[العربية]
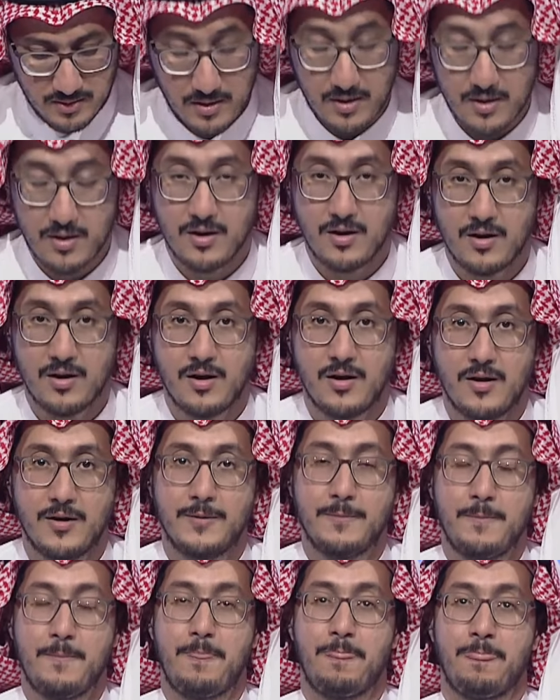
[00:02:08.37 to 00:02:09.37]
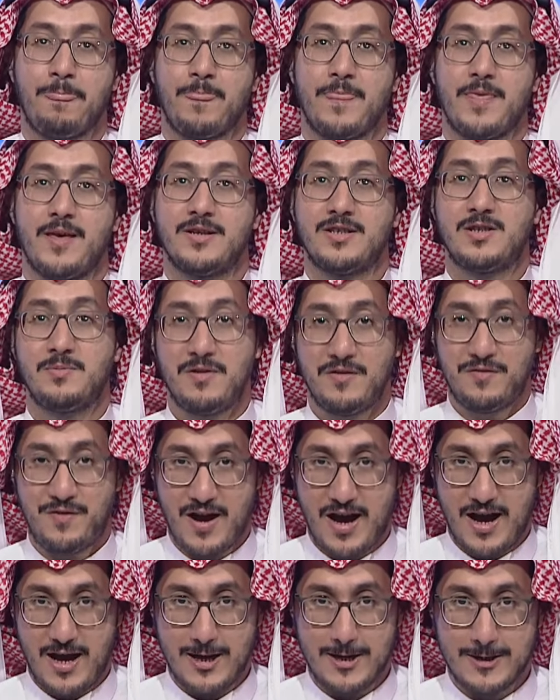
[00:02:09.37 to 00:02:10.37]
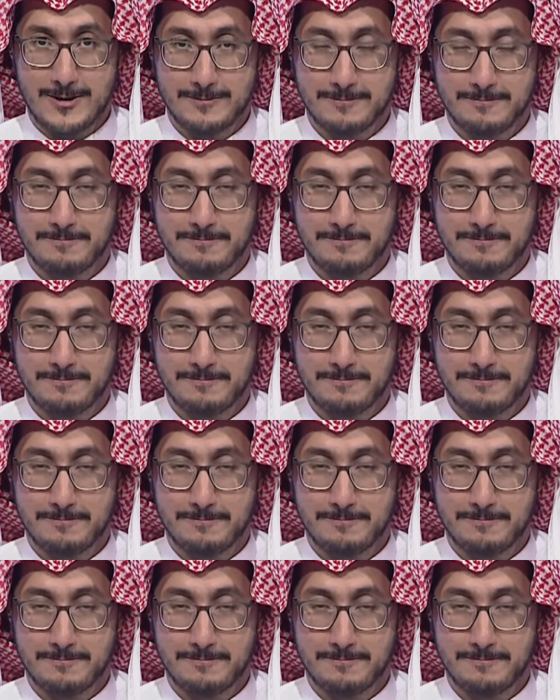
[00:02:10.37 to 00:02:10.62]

اسم الفاعل اسم الفاعل